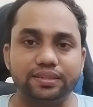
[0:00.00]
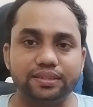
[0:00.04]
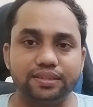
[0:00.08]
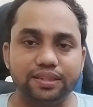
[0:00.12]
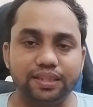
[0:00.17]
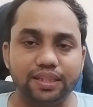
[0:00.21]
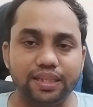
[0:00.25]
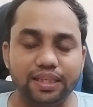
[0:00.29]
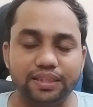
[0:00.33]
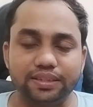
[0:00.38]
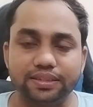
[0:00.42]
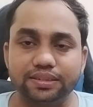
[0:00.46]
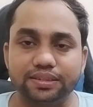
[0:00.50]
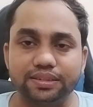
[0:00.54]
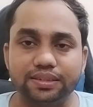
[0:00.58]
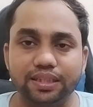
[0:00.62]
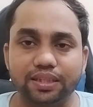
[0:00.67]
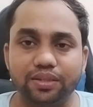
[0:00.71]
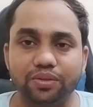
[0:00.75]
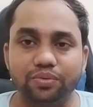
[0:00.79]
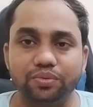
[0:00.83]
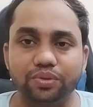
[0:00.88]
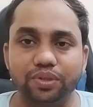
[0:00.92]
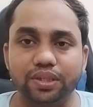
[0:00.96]
যে অ্যাডসেন্স
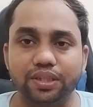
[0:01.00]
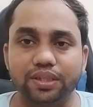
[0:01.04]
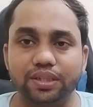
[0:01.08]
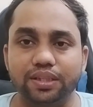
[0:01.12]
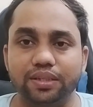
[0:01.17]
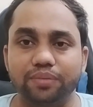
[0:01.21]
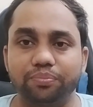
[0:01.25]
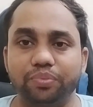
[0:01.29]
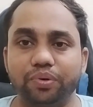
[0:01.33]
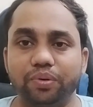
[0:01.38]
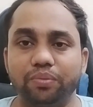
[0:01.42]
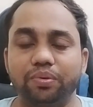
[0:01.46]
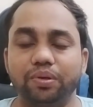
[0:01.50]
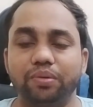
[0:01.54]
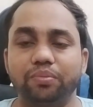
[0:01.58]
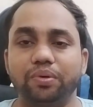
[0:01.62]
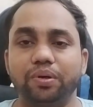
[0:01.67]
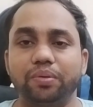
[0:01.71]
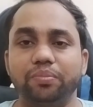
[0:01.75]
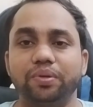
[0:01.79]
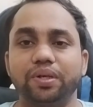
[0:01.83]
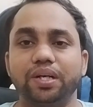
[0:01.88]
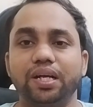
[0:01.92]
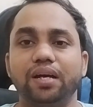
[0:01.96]
অ্যাকাউন্ট এতে প্রবলেম
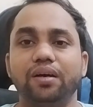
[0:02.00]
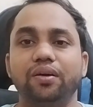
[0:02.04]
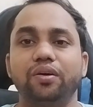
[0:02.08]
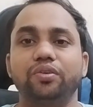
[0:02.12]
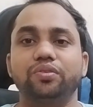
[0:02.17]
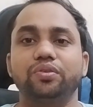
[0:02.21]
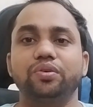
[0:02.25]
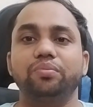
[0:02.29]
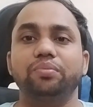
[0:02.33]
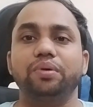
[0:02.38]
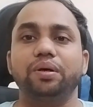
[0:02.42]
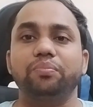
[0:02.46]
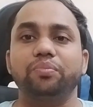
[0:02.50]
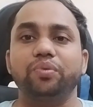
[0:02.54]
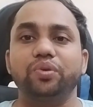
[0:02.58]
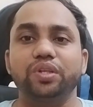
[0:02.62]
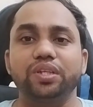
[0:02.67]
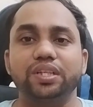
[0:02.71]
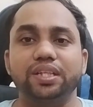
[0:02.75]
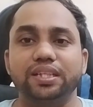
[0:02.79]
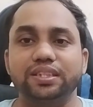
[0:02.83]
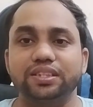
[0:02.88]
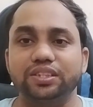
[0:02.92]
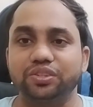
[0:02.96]
হবে না অথবা
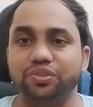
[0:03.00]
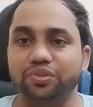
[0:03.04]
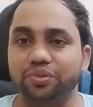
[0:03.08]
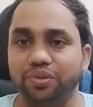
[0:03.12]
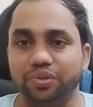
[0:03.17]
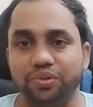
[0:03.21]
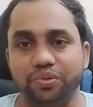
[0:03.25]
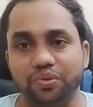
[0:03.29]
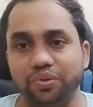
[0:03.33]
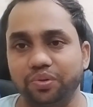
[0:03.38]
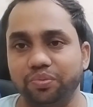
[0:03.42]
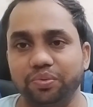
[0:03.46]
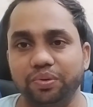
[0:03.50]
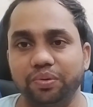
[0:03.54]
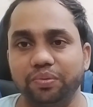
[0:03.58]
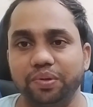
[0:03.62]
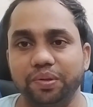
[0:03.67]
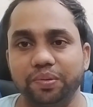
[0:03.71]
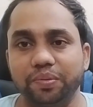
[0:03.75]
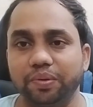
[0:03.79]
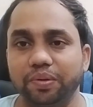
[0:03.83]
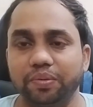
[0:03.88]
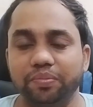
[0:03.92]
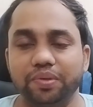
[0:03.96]
মনিটাইজেশনের কোনো
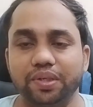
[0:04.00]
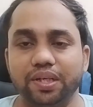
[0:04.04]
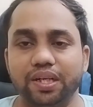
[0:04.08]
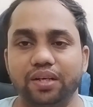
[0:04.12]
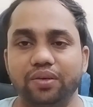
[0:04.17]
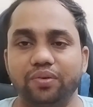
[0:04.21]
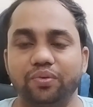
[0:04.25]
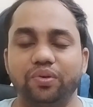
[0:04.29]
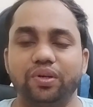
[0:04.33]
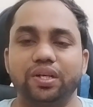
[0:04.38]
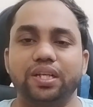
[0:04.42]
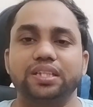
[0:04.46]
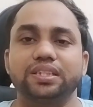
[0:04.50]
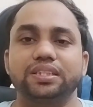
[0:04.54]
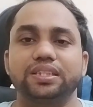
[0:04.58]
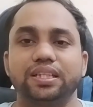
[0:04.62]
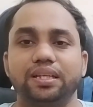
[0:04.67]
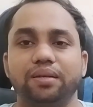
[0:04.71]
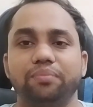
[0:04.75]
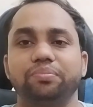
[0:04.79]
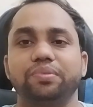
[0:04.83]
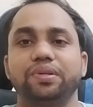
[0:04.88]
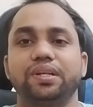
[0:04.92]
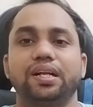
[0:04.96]
প্রবলেম হবে না
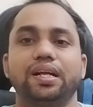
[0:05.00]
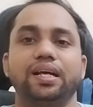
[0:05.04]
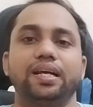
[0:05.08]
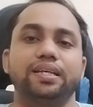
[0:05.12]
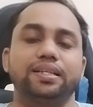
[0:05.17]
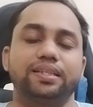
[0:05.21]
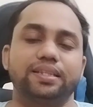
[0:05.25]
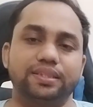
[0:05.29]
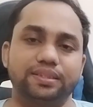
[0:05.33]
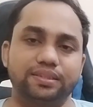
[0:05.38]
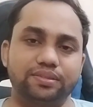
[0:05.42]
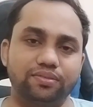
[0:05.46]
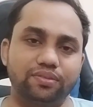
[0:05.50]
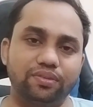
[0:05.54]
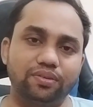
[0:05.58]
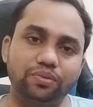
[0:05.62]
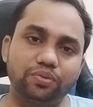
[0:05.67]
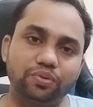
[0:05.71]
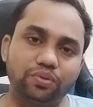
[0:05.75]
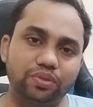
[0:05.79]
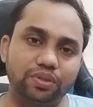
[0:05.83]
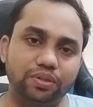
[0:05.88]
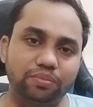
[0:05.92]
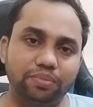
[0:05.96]
অনায়াসেই আপনারা এই কাজগুলো
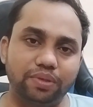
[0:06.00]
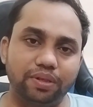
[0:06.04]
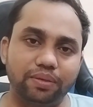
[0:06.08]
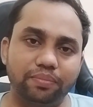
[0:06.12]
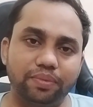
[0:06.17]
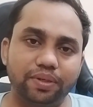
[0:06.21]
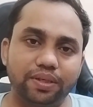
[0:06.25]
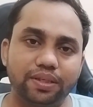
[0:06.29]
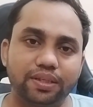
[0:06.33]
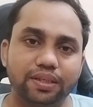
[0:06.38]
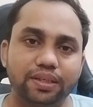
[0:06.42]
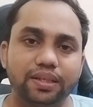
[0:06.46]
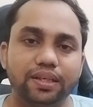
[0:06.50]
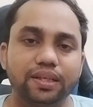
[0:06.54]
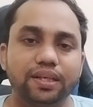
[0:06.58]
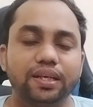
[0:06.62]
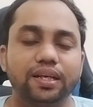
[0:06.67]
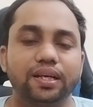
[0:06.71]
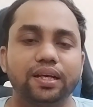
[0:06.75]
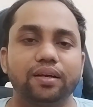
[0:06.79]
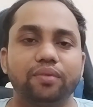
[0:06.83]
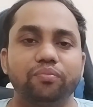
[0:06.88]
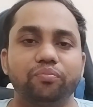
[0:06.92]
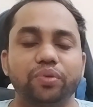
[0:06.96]
করতে পারবেন
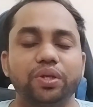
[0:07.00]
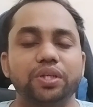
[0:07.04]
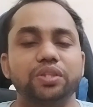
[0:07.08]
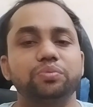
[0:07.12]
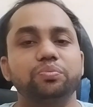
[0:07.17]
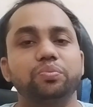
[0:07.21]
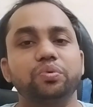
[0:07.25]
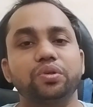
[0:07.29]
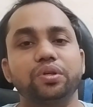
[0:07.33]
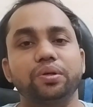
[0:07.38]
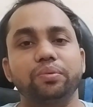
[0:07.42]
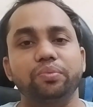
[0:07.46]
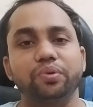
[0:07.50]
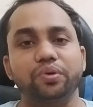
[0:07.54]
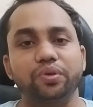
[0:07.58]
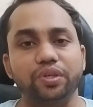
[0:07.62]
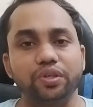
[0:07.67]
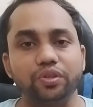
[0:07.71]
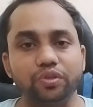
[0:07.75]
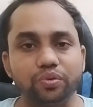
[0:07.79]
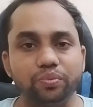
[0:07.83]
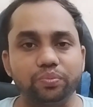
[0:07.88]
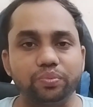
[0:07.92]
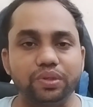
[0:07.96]
ফেসবুক এবং
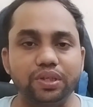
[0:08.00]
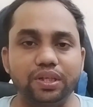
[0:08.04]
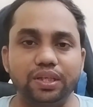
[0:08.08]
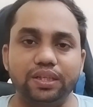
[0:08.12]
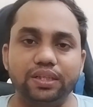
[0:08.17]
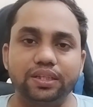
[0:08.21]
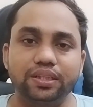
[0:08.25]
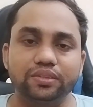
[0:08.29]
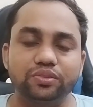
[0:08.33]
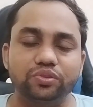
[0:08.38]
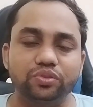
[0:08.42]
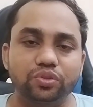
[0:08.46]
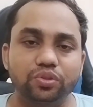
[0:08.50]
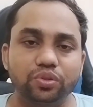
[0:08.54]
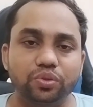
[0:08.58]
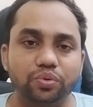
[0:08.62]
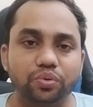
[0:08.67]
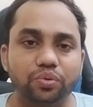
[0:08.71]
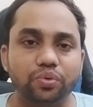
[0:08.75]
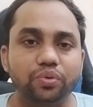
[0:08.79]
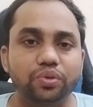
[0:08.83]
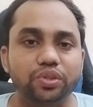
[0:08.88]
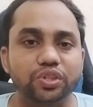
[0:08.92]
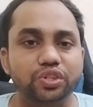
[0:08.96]
ইউটিউব রিলেটেড যদি
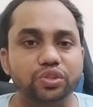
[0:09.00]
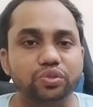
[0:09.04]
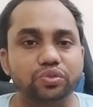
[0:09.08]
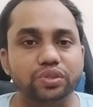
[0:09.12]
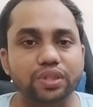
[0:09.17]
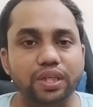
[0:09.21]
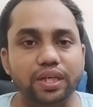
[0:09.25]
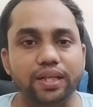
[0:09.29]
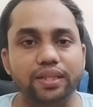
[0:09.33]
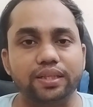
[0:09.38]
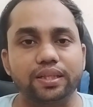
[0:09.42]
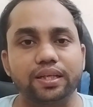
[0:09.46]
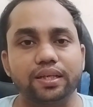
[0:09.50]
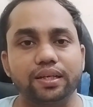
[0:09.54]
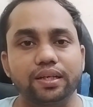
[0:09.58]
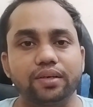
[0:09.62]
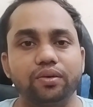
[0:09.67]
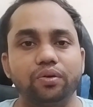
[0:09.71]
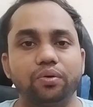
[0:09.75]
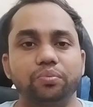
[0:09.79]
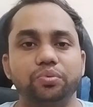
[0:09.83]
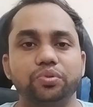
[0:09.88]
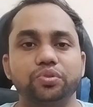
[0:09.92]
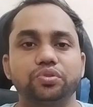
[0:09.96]
কোনো কিছু জানার
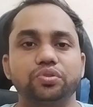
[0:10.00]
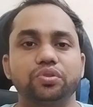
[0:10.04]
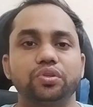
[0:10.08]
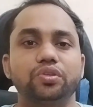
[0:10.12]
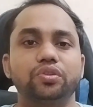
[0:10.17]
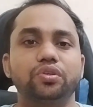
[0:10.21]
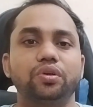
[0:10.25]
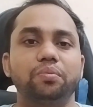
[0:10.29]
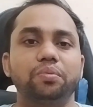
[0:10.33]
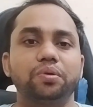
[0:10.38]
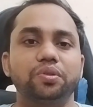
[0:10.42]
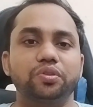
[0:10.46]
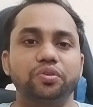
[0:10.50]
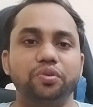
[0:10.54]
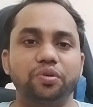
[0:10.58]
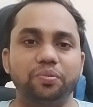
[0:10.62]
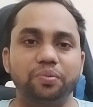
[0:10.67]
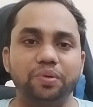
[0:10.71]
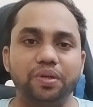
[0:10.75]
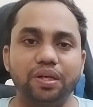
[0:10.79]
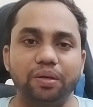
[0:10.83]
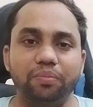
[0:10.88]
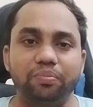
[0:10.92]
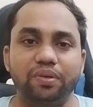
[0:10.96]
থাকে অবশ্যই কমেন্ট
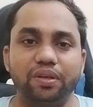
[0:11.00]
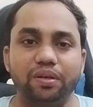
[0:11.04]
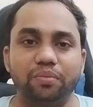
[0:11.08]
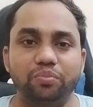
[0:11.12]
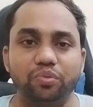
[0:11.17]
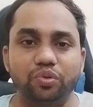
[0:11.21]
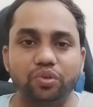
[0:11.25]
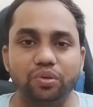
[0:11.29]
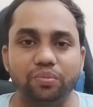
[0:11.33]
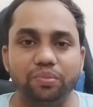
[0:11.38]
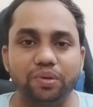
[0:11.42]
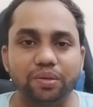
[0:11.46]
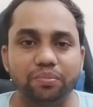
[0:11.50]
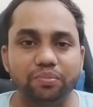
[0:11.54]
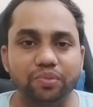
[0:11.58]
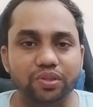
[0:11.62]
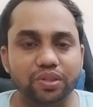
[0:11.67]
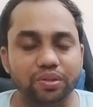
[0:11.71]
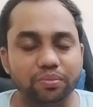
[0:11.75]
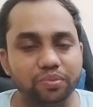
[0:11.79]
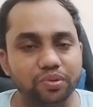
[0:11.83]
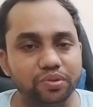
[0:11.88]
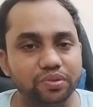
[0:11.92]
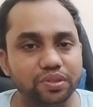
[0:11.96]
করবেন আপনার মূল্যবান
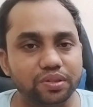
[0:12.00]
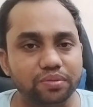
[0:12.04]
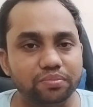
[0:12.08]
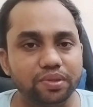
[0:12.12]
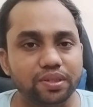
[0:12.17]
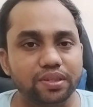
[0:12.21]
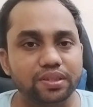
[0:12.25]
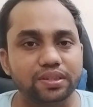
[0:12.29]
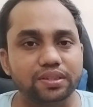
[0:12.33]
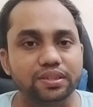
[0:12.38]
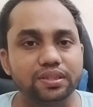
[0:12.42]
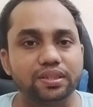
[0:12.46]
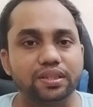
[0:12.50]
মতামত দিবেন